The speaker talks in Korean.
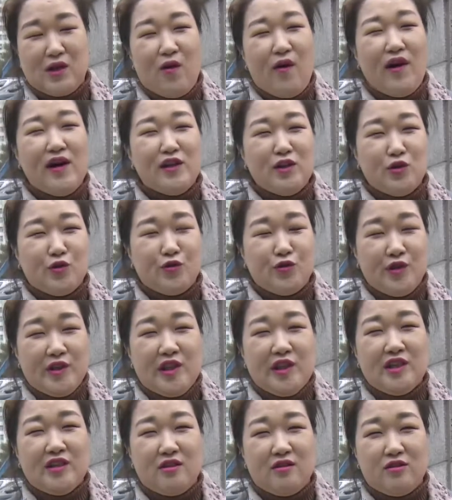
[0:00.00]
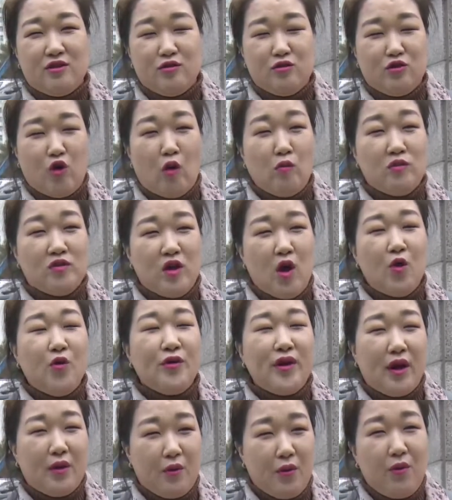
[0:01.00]
서가지고 있는 것도 너무
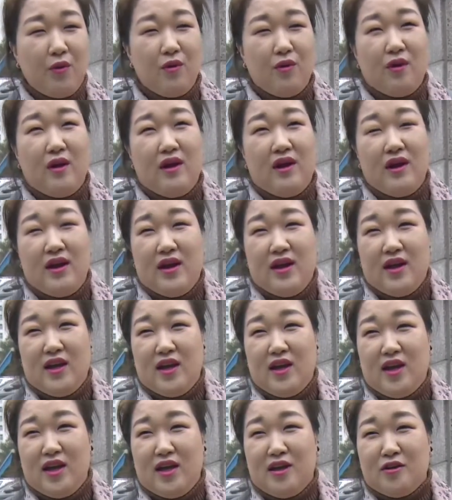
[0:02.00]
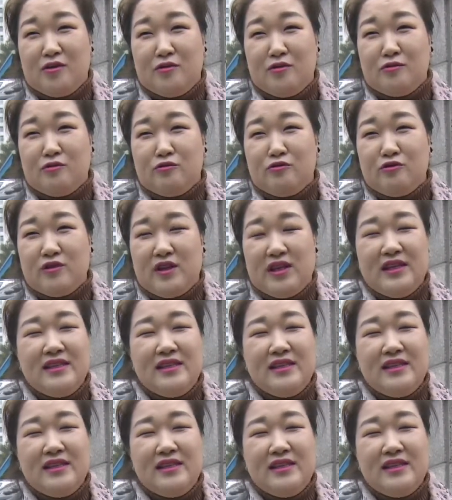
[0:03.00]
서운하고 그리고